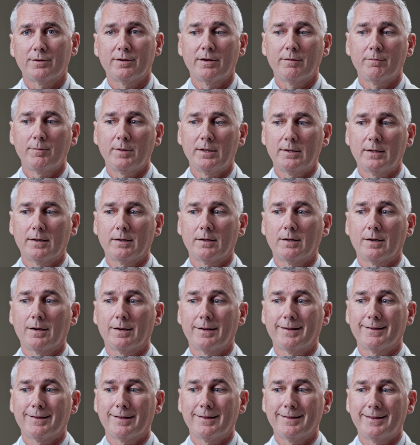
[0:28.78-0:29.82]
se admiten
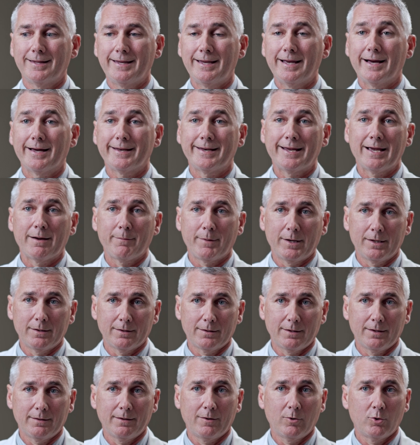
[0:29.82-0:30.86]

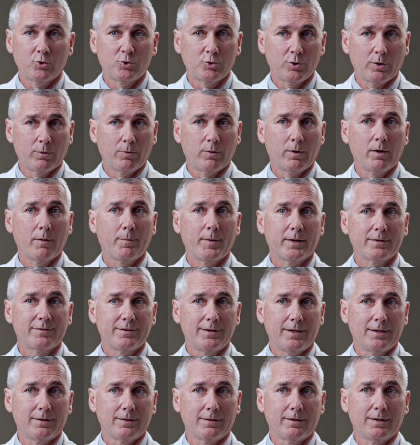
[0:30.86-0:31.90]
diariamente de 8 a 9
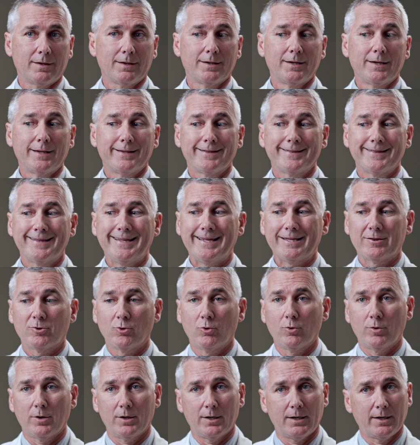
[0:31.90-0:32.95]
pacientes de
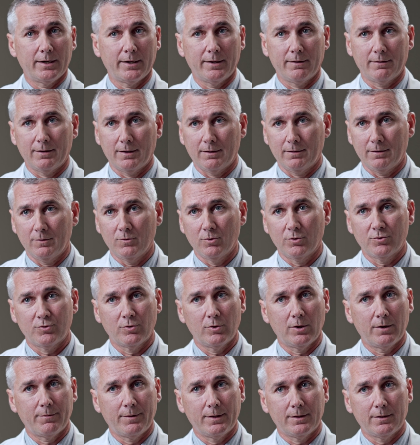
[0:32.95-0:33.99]
todas las edades, no
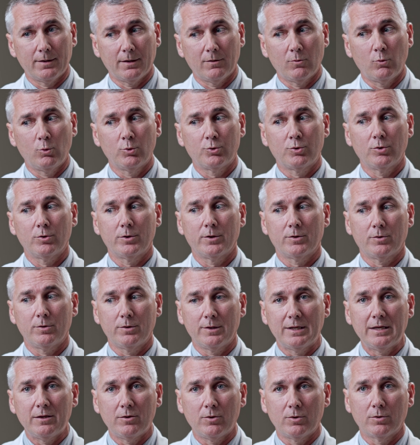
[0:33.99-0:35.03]
solamente adultos,
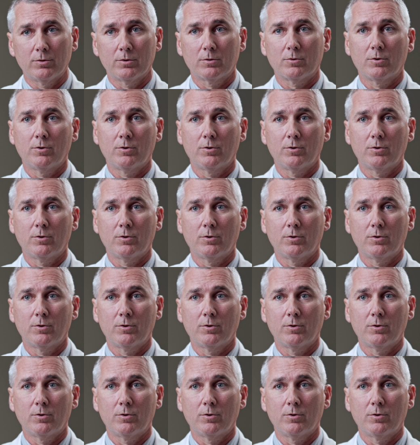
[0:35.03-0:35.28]
niños.